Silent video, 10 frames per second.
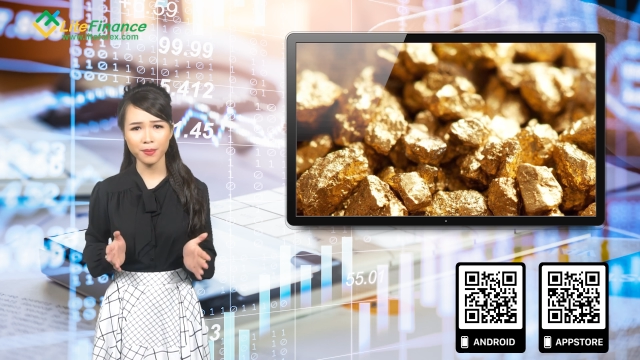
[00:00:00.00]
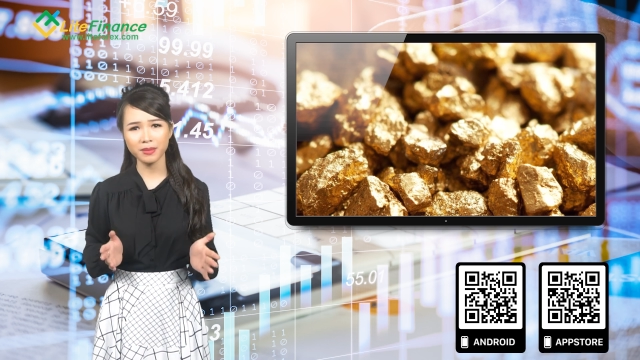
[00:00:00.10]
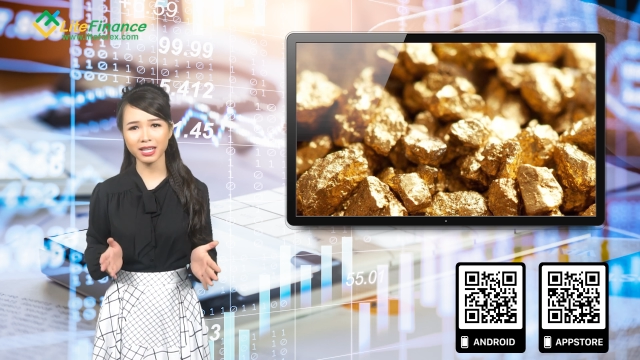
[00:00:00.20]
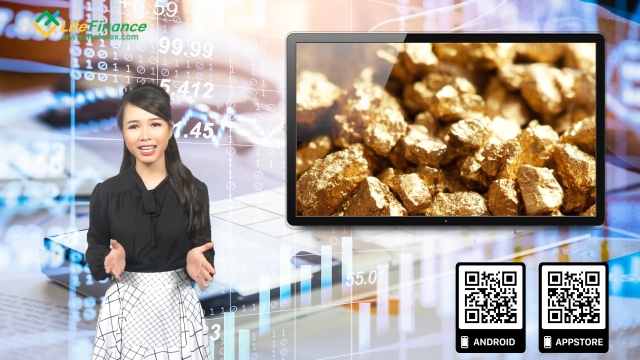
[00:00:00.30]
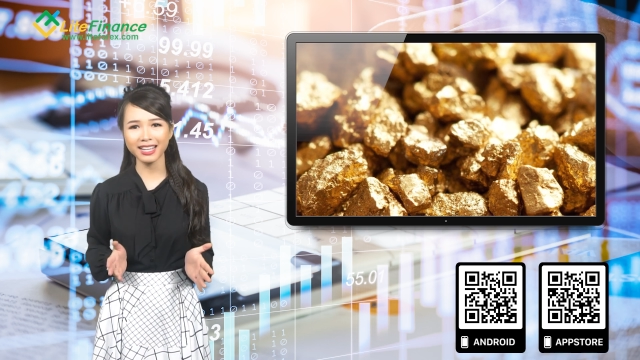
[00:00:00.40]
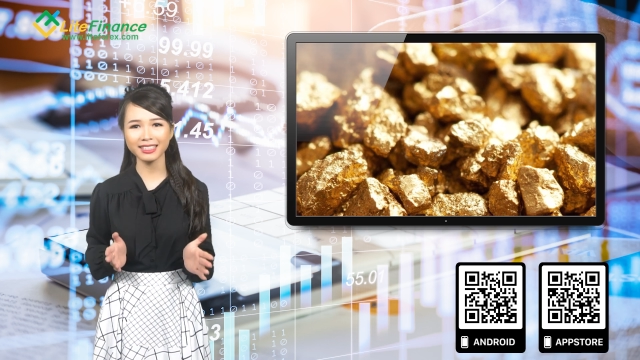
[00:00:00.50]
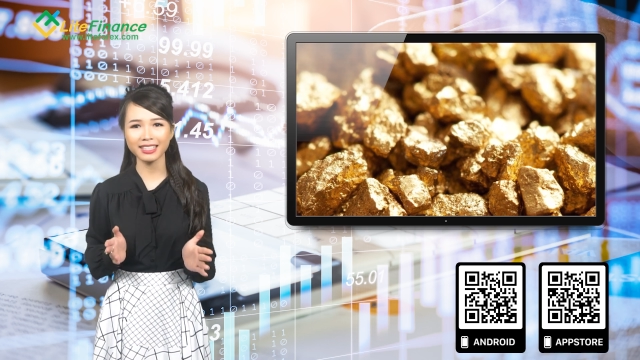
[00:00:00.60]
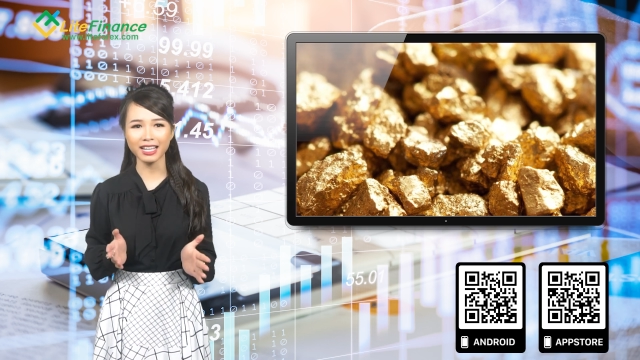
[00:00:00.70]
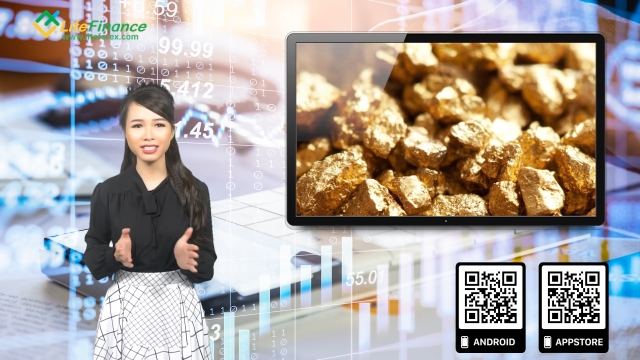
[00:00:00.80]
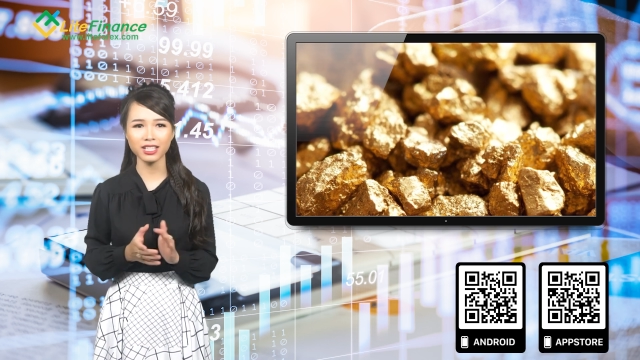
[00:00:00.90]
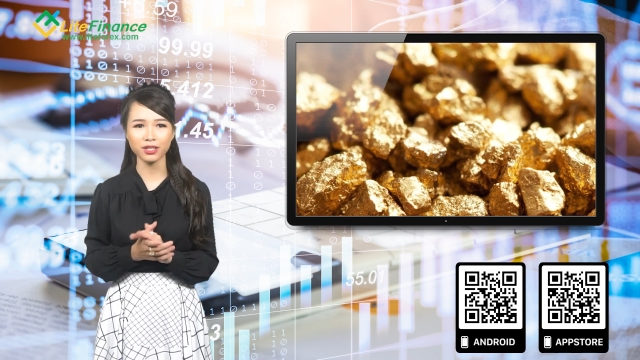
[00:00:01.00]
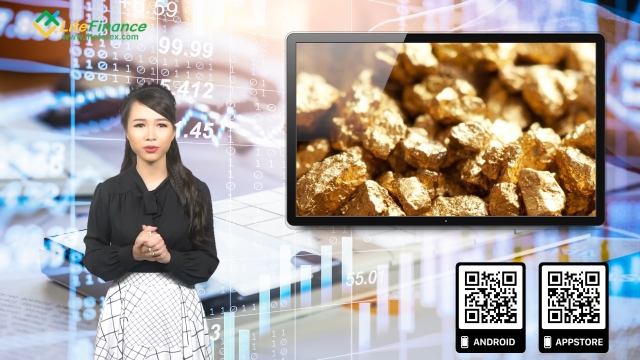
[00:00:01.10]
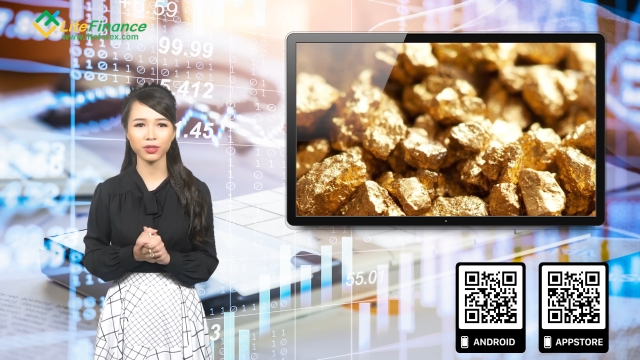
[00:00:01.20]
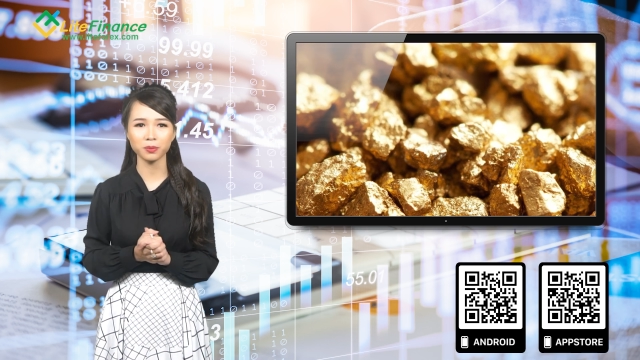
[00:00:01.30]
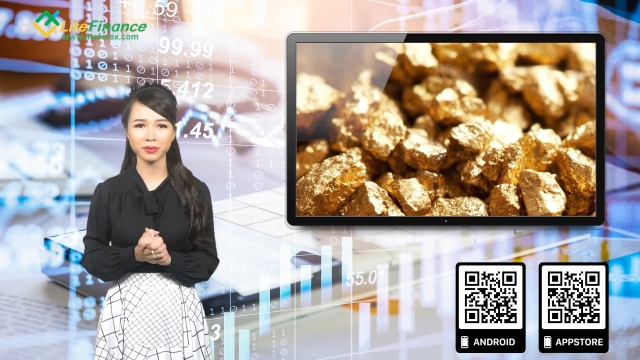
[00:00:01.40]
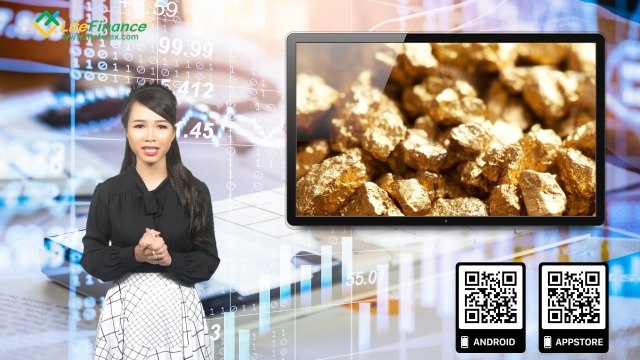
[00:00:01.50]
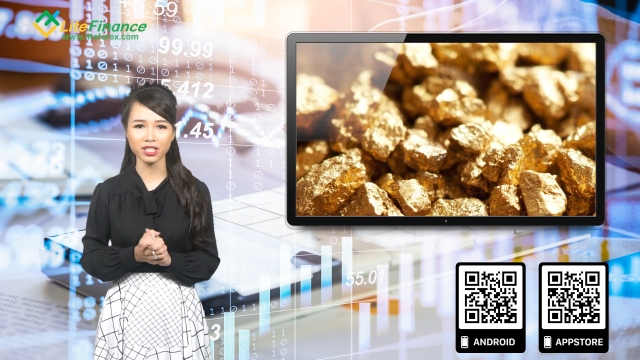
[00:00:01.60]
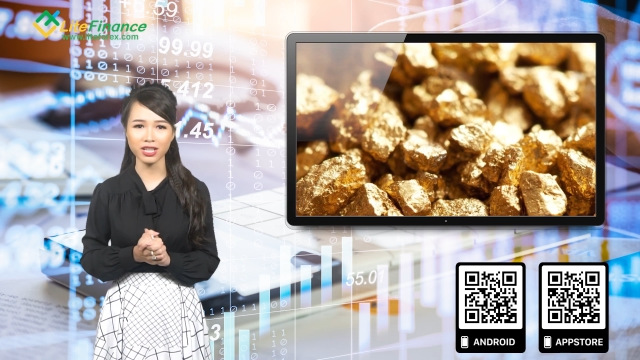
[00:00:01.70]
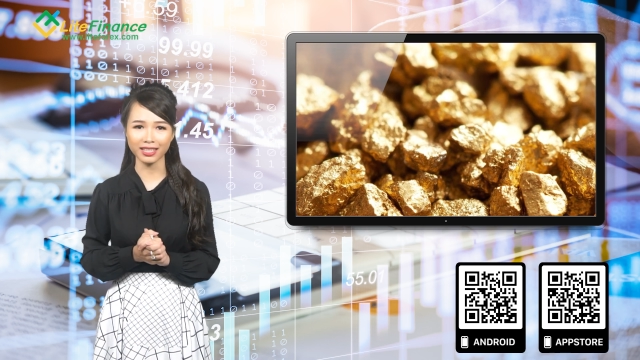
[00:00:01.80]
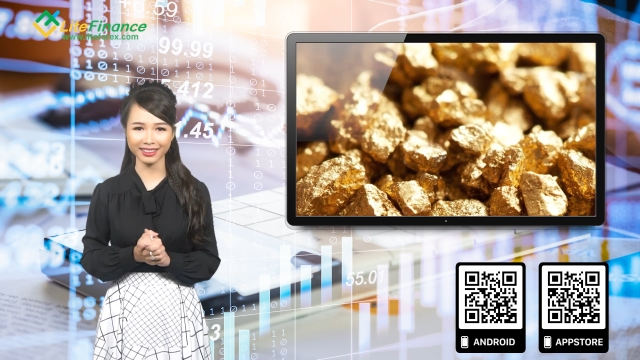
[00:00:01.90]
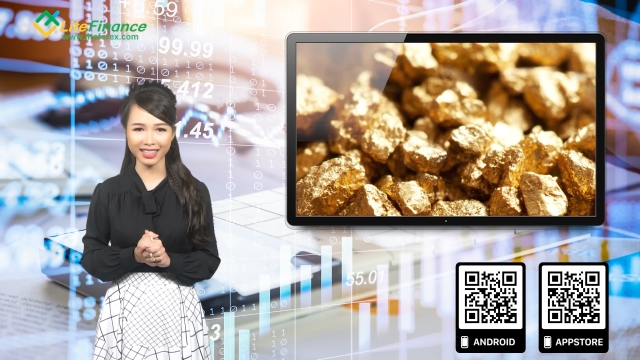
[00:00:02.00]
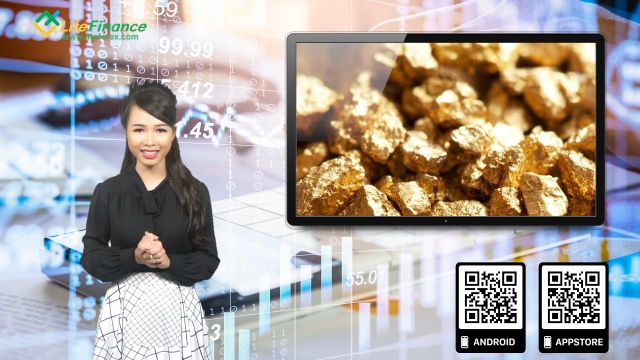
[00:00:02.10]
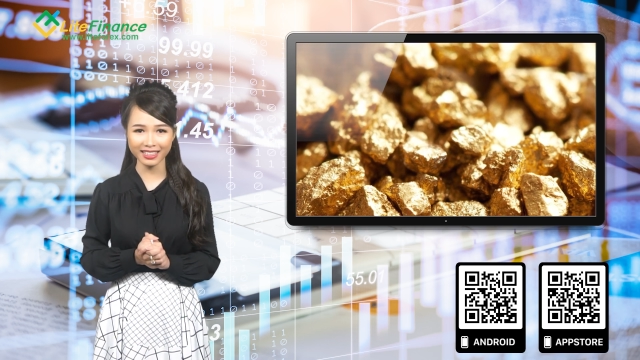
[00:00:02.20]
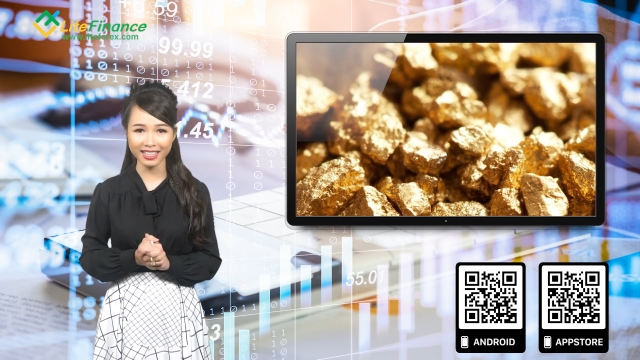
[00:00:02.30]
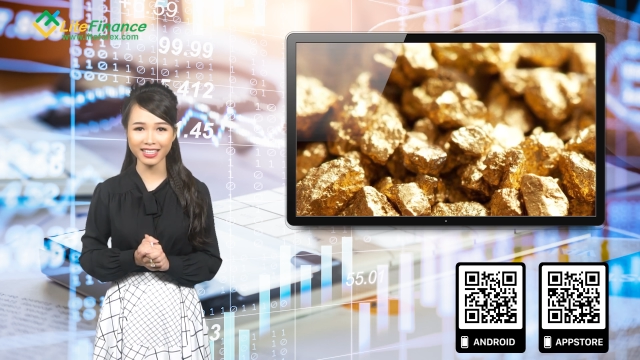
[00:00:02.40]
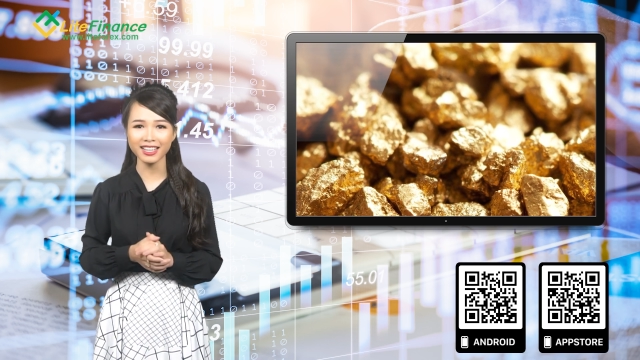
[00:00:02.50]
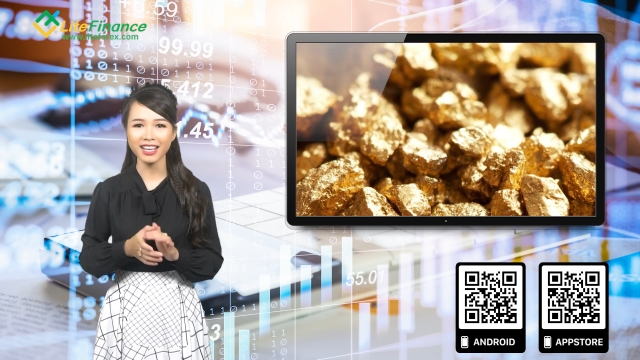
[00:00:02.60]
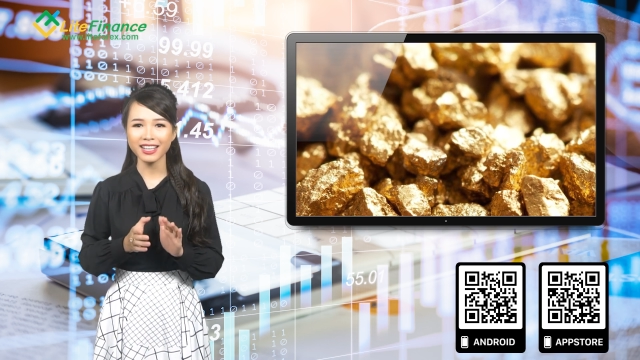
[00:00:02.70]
Mặt khác, giá trị của đồng tiền sẽ tăng lên